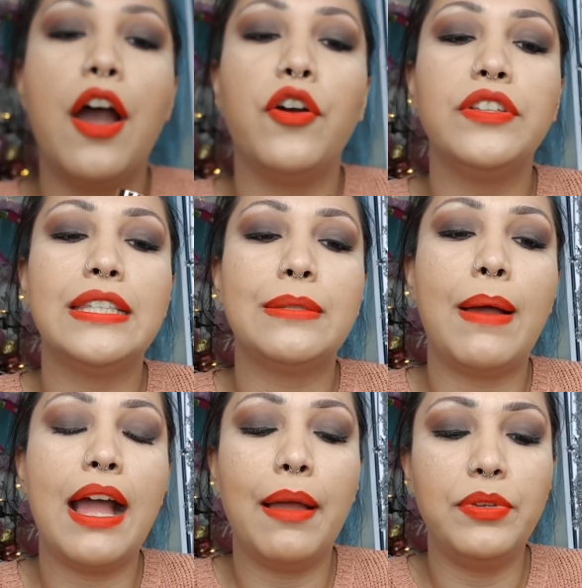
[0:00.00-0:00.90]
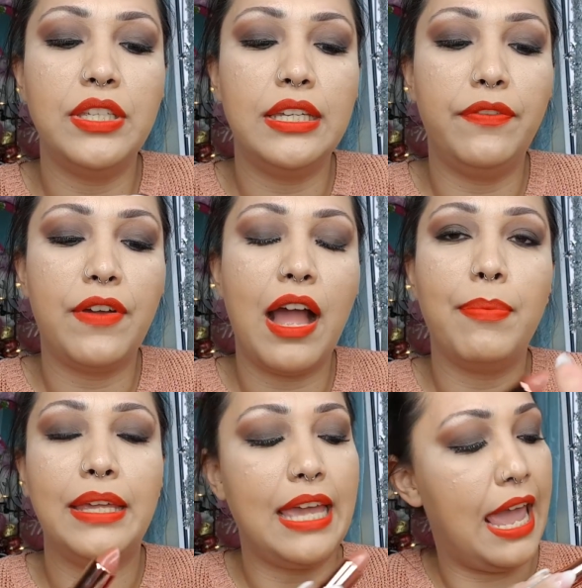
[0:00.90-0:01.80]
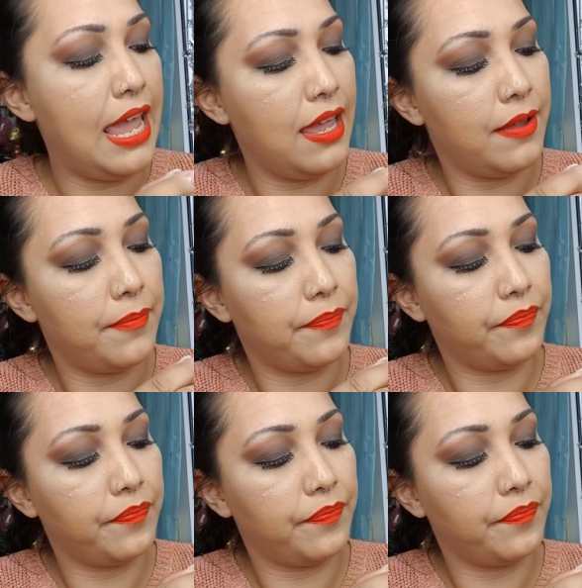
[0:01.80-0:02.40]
Und zwar habe ich hier die Farbe Cake.